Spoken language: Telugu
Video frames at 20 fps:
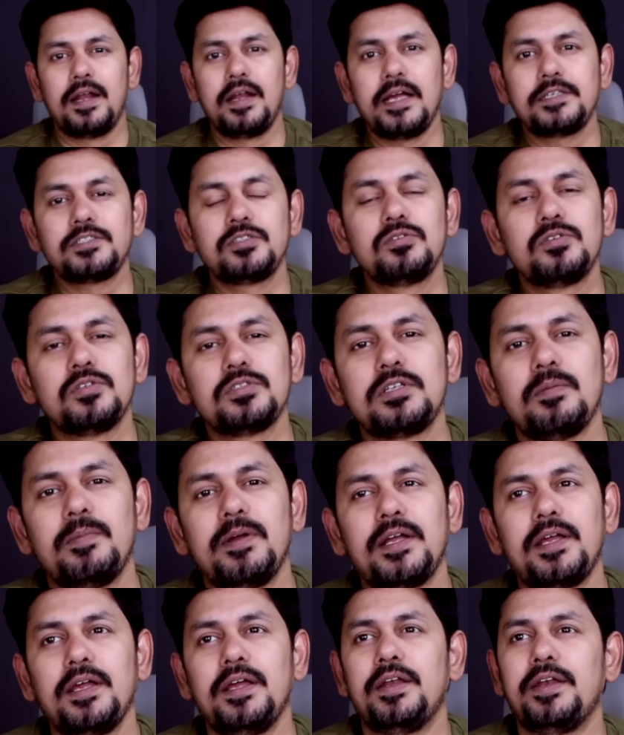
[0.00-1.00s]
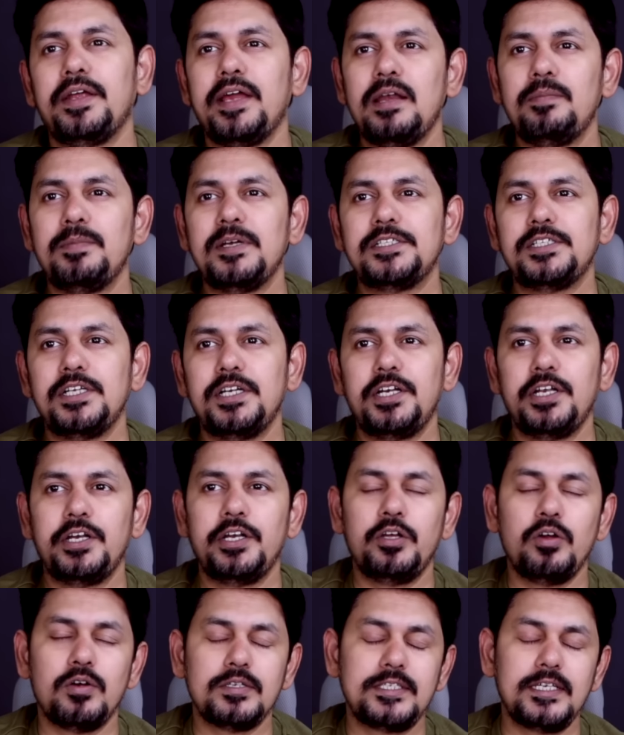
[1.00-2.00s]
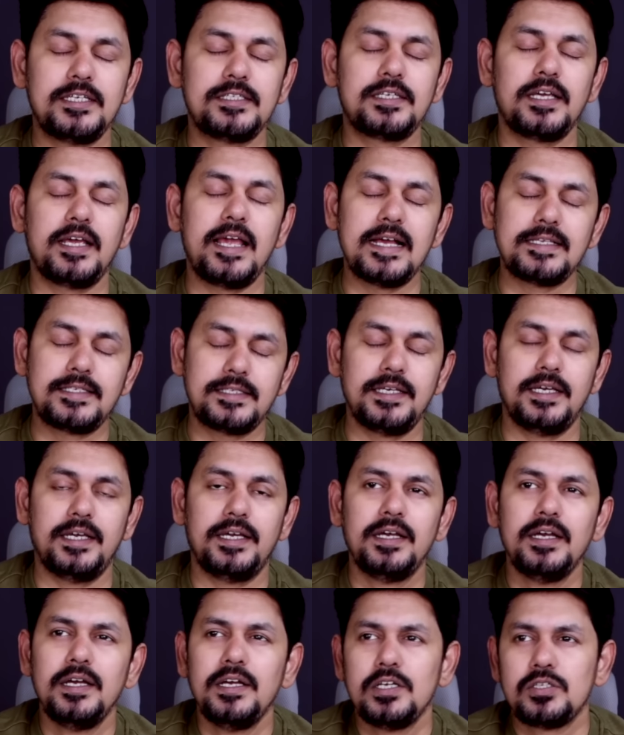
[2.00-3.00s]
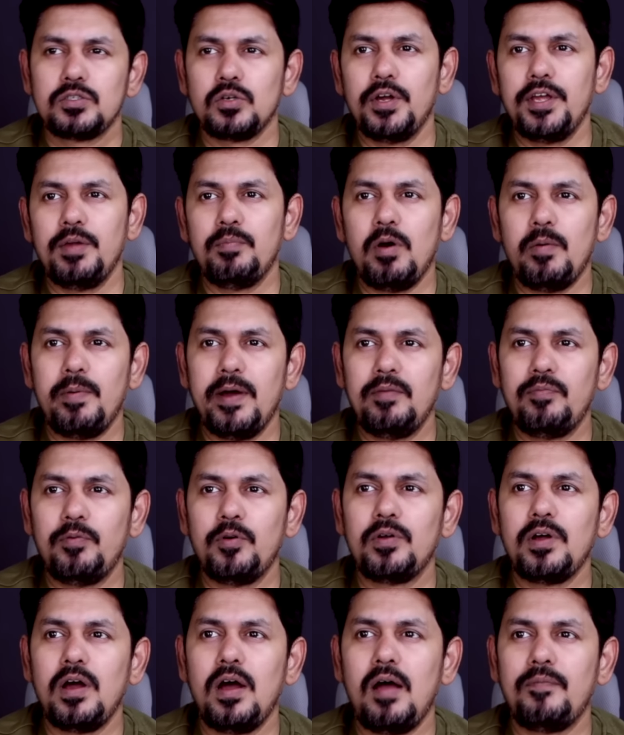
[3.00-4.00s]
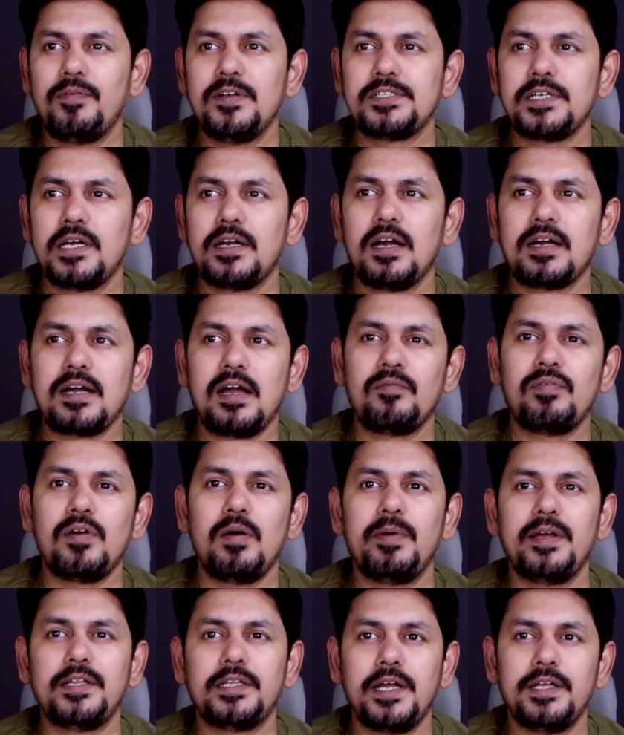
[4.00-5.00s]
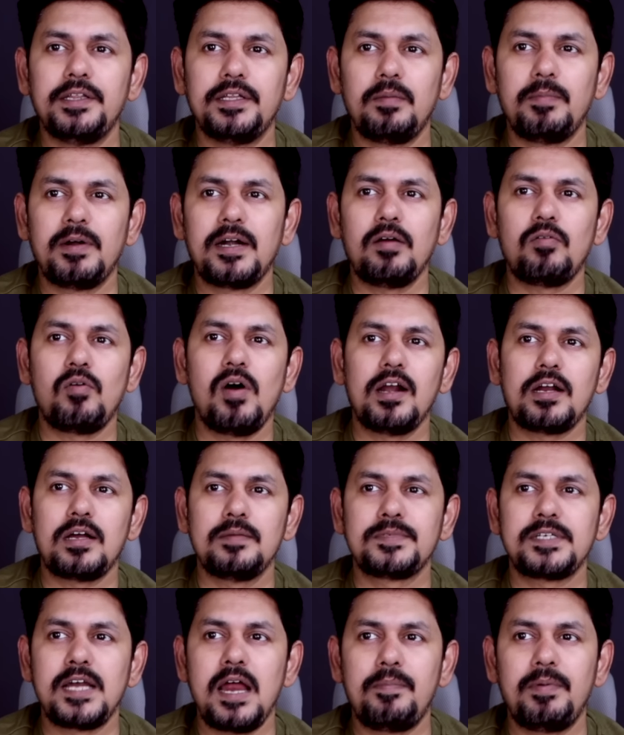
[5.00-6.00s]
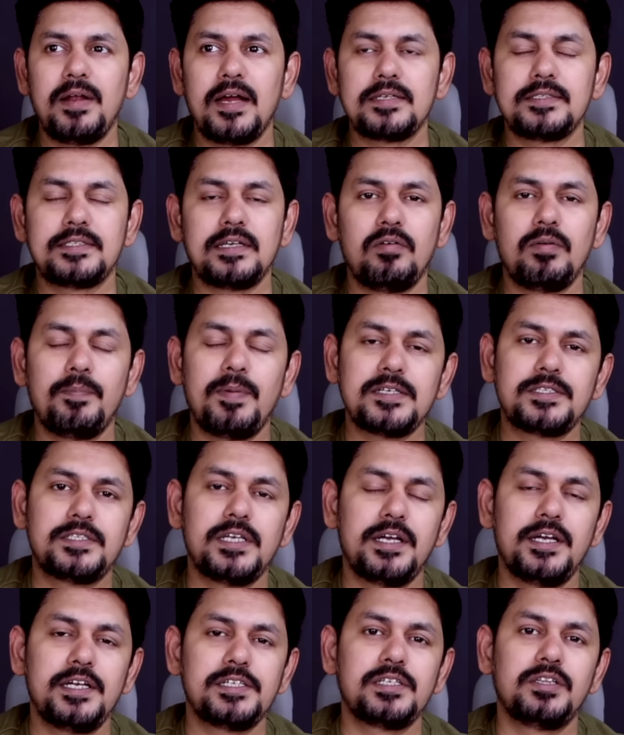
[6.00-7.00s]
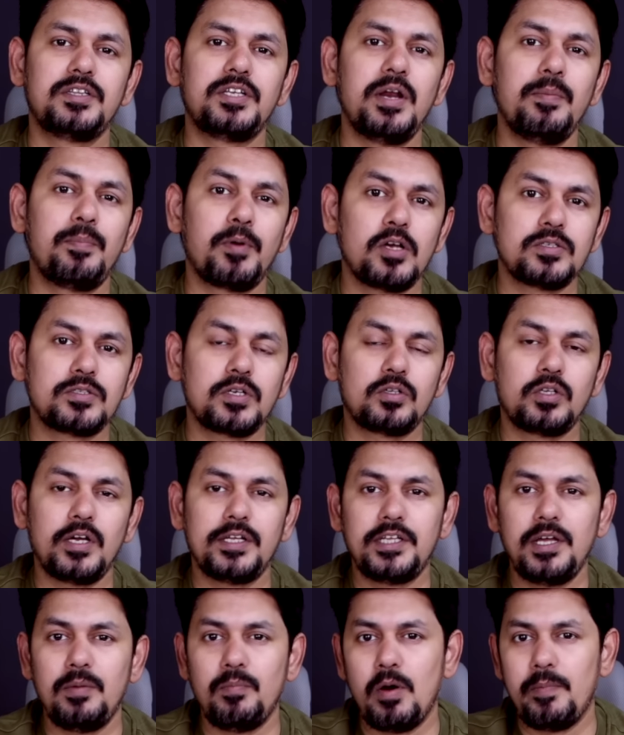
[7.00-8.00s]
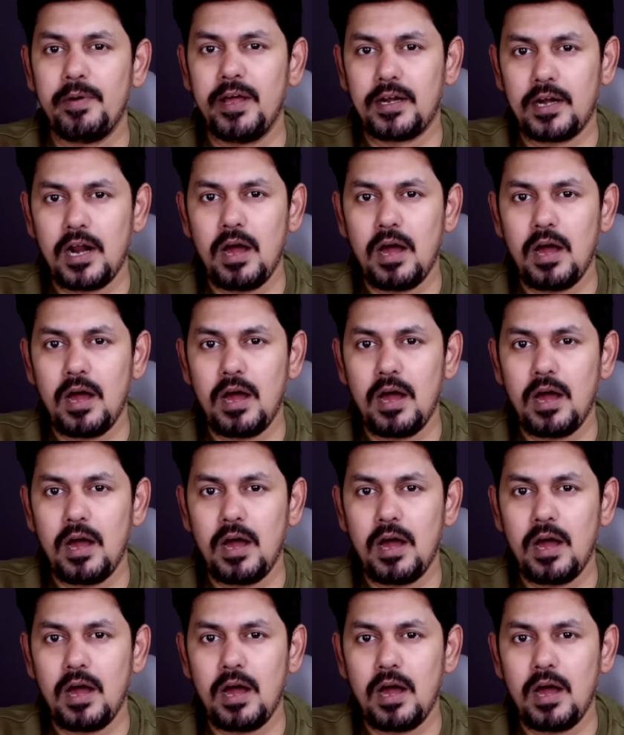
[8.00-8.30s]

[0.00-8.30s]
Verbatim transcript: నెక్స్ట్ రోజు చూస్తే మనకి రియల్మీ జీటీ నియో సిక్స్ ఎస్సీ సో ఈ మొబైల్ ఫోన్ అఫీషియల్గా కన్ఫర్మ్ అయితే అయిందనమాట క్వాల్కమ్ స్నాప్డ్రాగన్ సెవెన్ ప్లస్ జనరేషన్ త్రీ ప్రాసెసర్తో అయితే ఈ మొబైల్